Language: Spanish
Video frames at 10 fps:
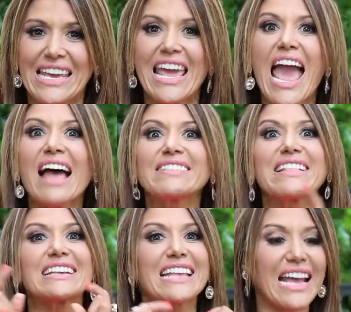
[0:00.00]
Y
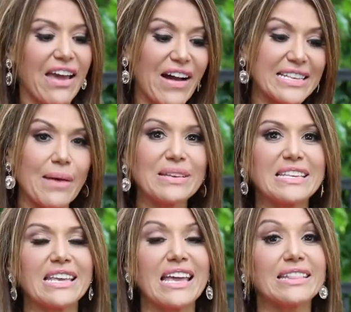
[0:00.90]
antes de que vaya mi
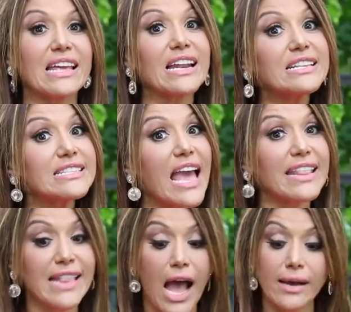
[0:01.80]
siguiente
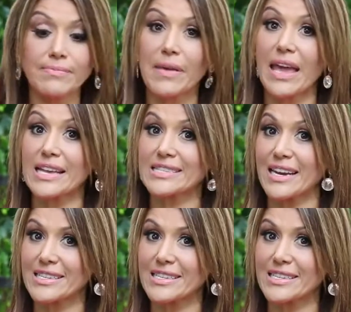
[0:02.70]
receta, esta